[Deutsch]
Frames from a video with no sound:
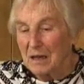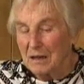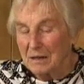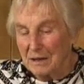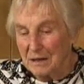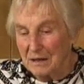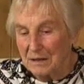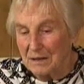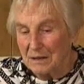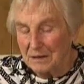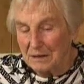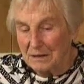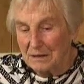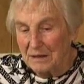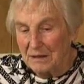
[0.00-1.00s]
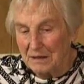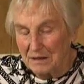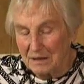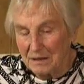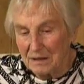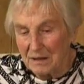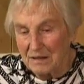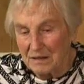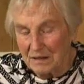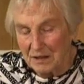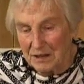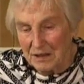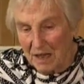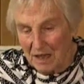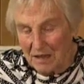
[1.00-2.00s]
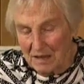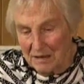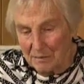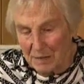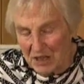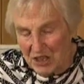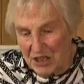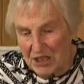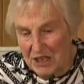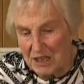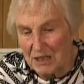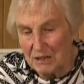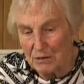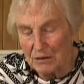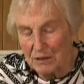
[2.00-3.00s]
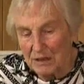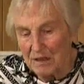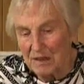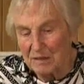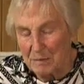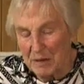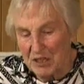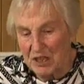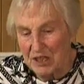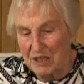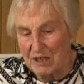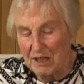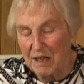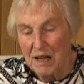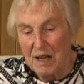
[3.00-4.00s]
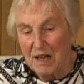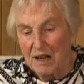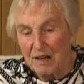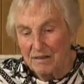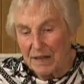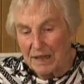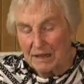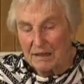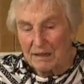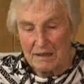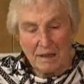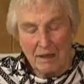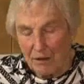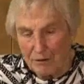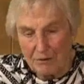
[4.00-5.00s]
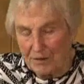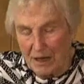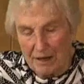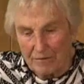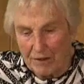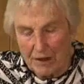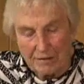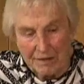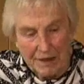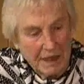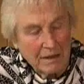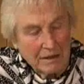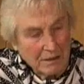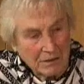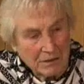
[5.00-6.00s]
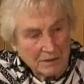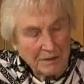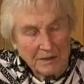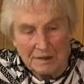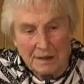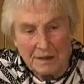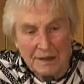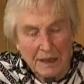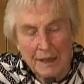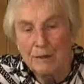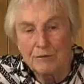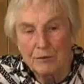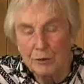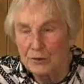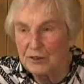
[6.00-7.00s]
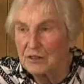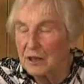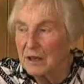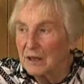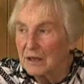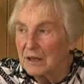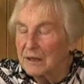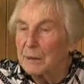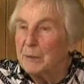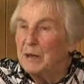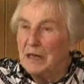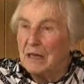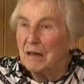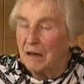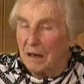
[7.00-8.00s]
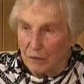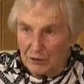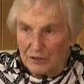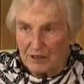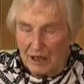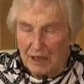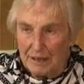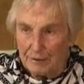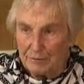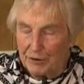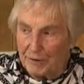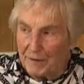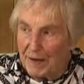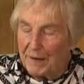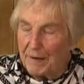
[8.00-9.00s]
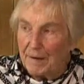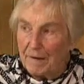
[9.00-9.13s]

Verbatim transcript: äh, dieses, diese Staatsmaschine und Kriegsmaschine, weit, die läuft einfach weiter und wir sind hilflos dem Hitler ausgeliefert.